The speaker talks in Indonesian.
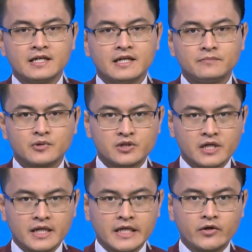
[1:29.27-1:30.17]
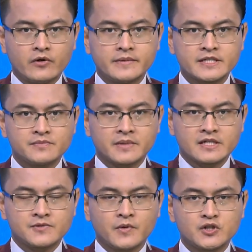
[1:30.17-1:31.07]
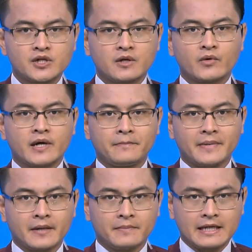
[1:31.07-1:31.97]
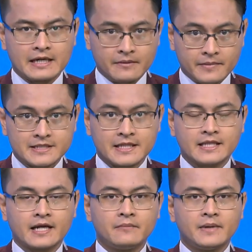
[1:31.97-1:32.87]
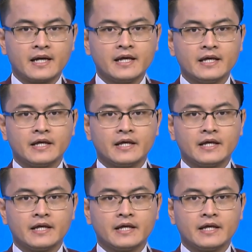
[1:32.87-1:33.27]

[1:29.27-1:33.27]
dan perusahaan e-commerce merespons keluhan para pedagang pasar Tanah Abang